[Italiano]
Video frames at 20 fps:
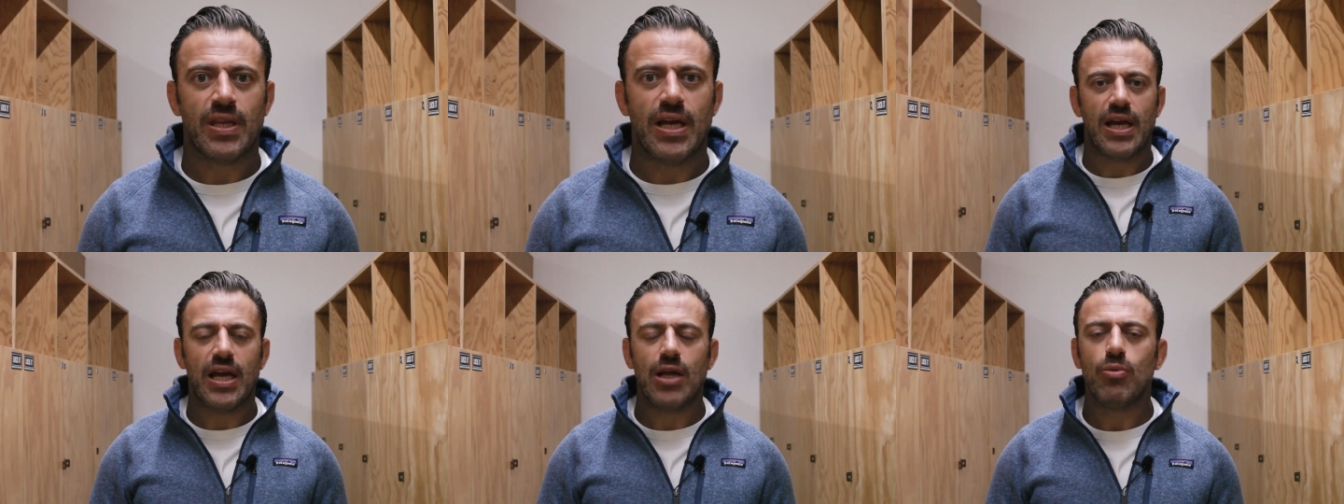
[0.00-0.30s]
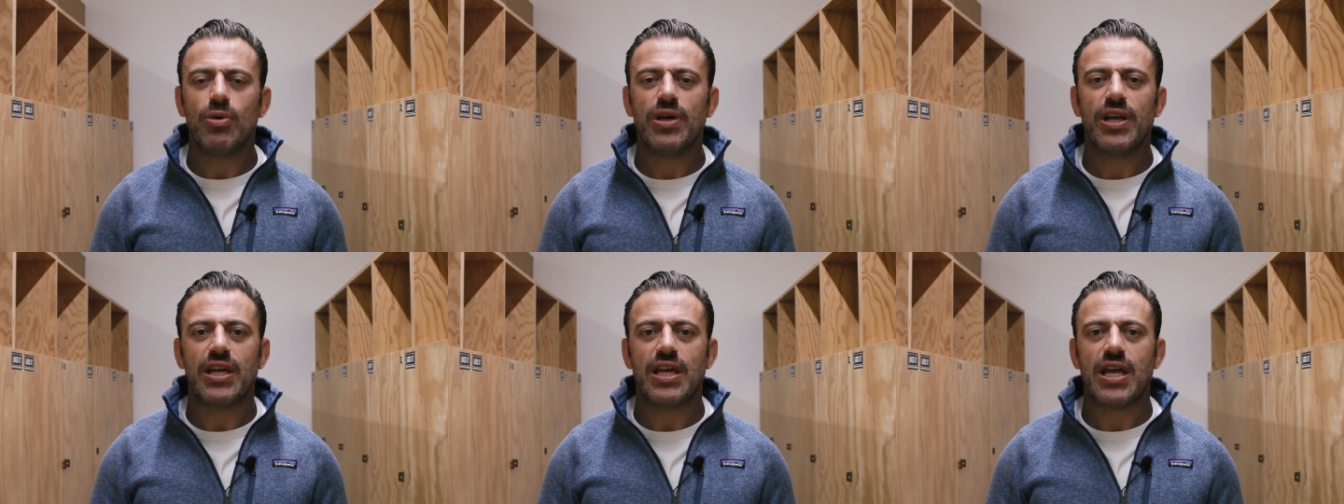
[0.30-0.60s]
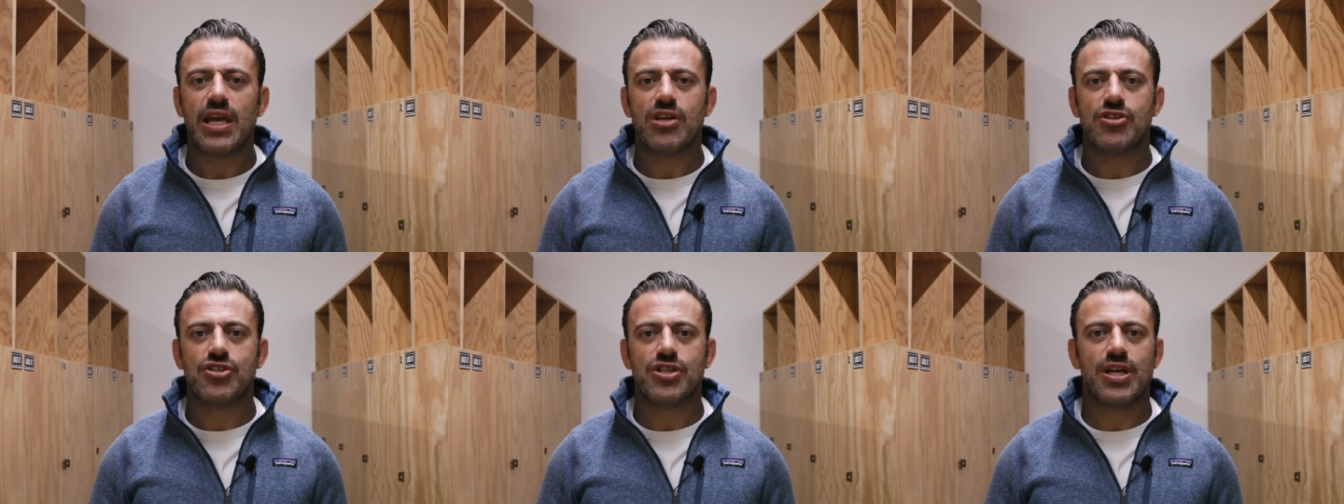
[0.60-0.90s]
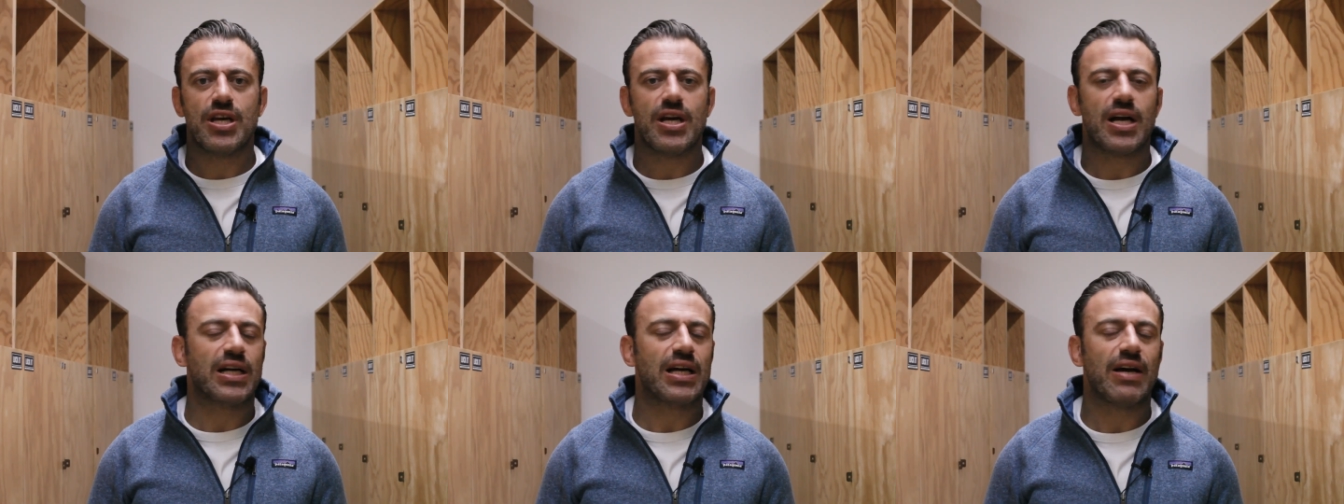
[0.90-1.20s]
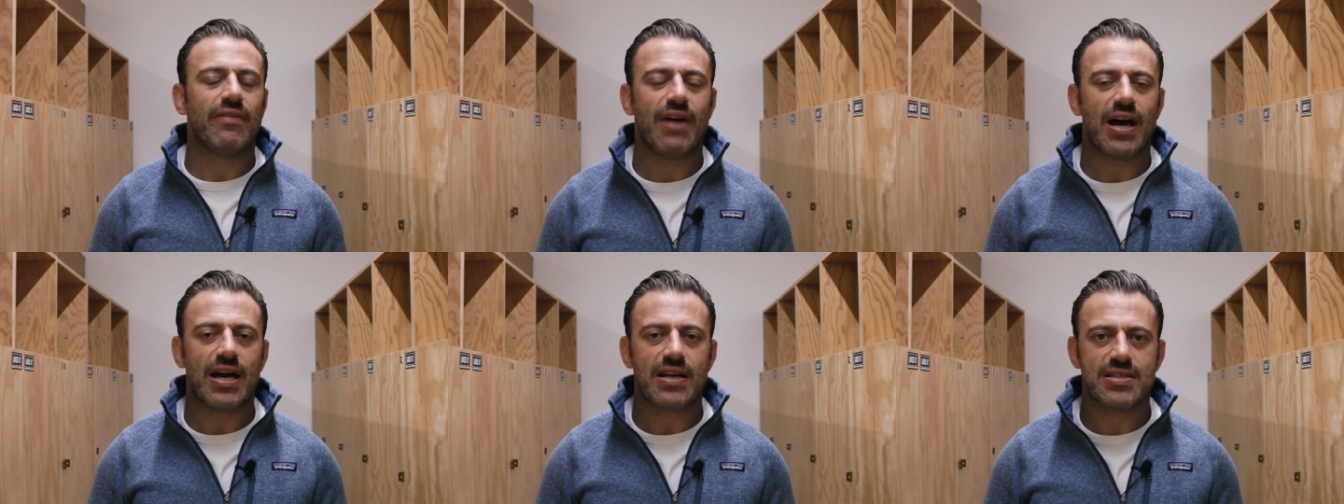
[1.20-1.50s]
e lui riesce a
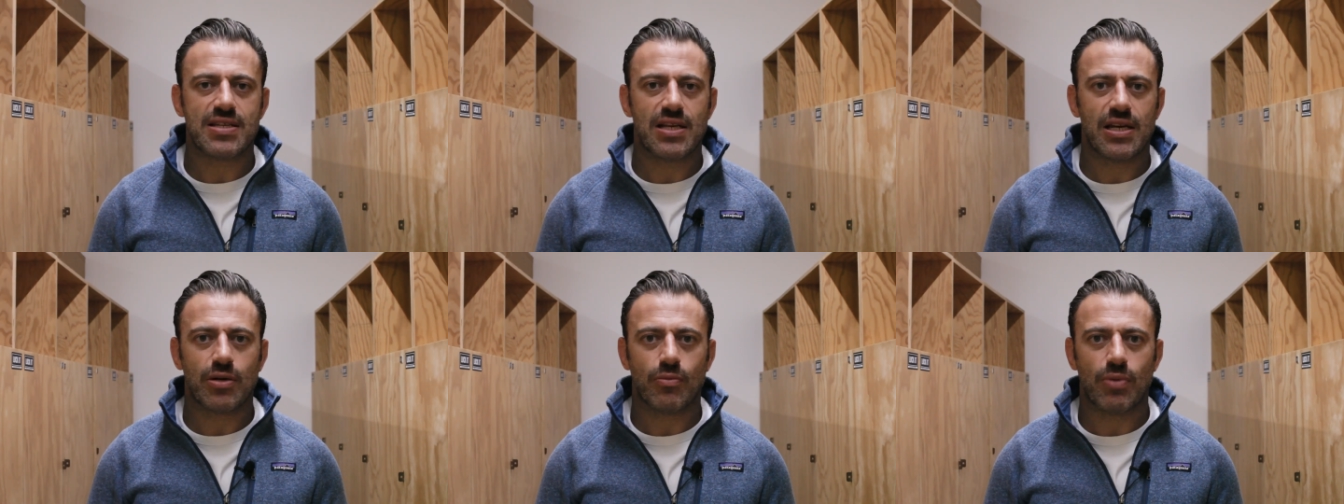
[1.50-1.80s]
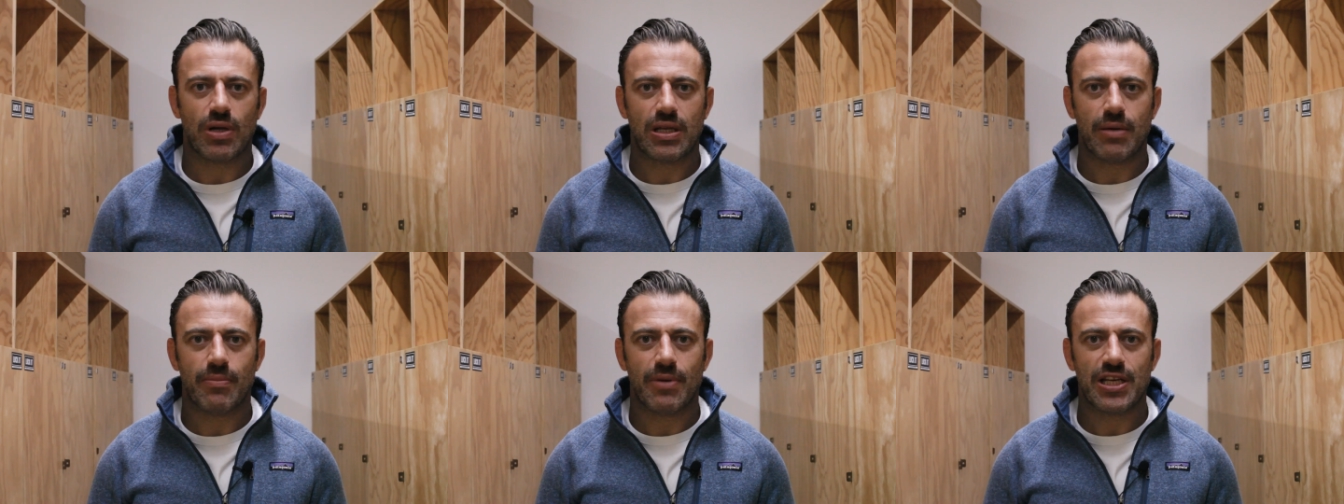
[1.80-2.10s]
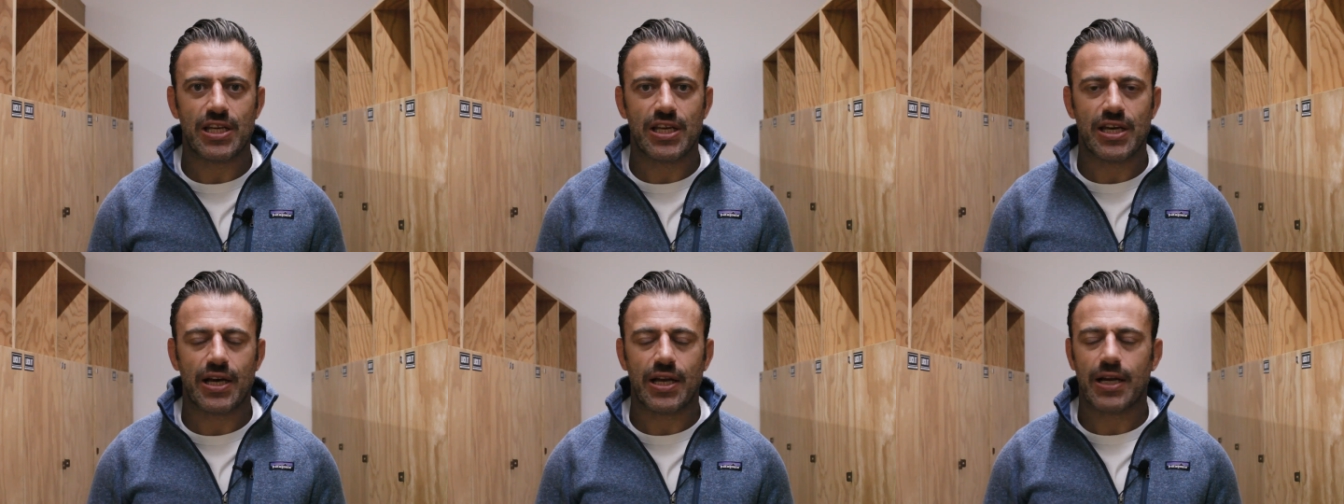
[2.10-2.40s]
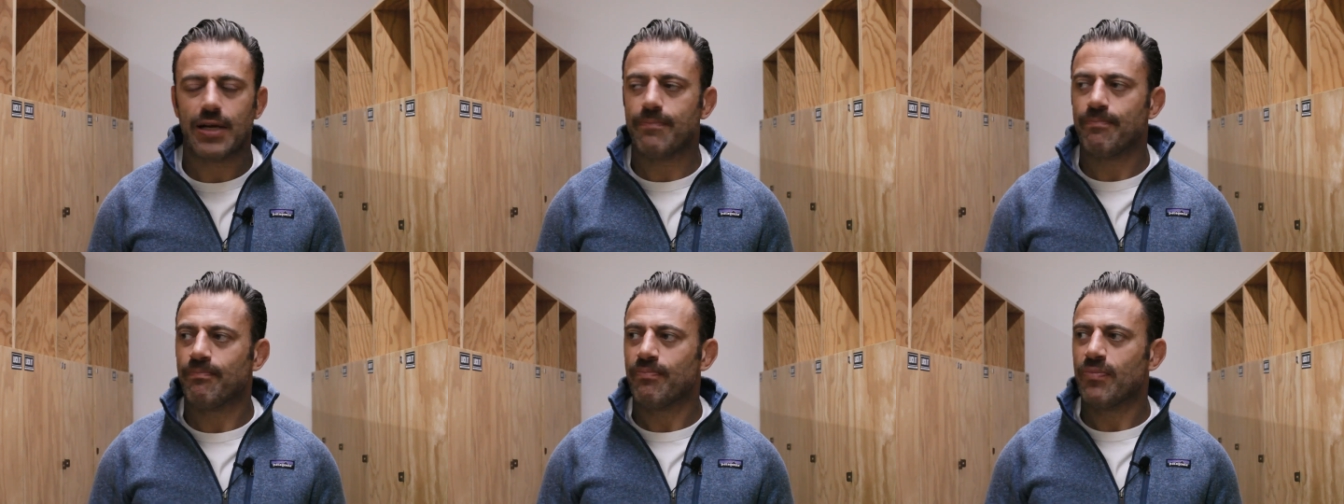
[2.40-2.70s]
cavarsela in qualche maniera.